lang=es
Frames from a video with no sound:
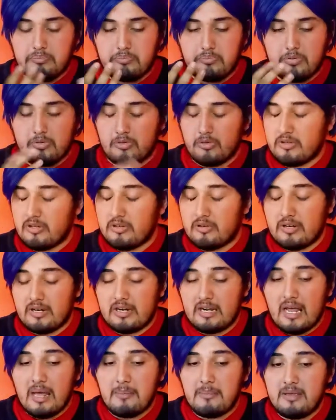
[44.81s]
conocieron a
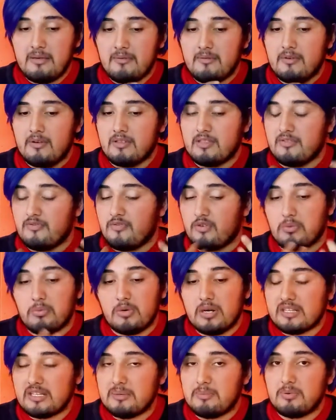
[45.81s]
Nami, se formó
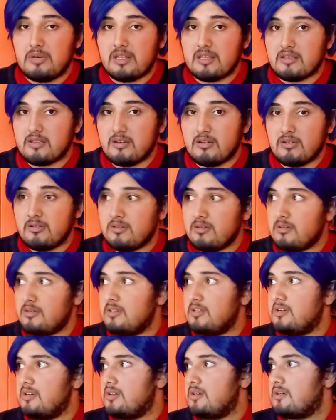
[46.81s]
la tripulación,
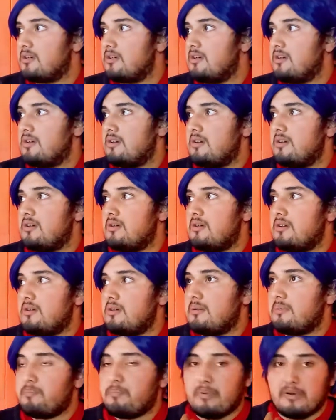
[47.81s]

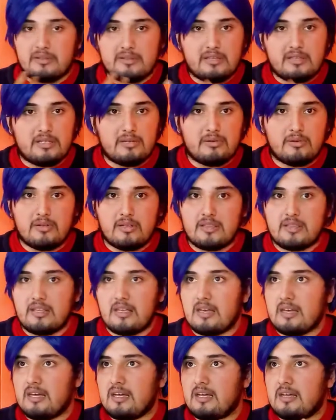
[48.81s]
partieron
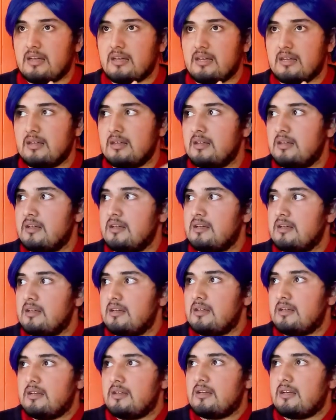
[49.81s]
hacia,
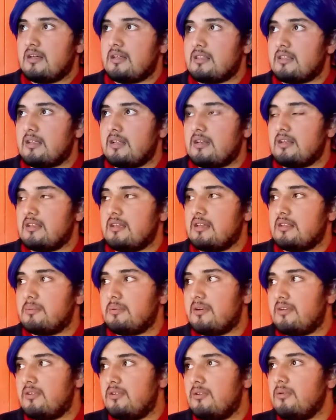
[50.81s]
hacia el siguiente
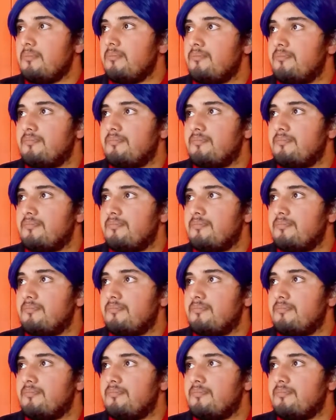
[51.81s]
pueblo.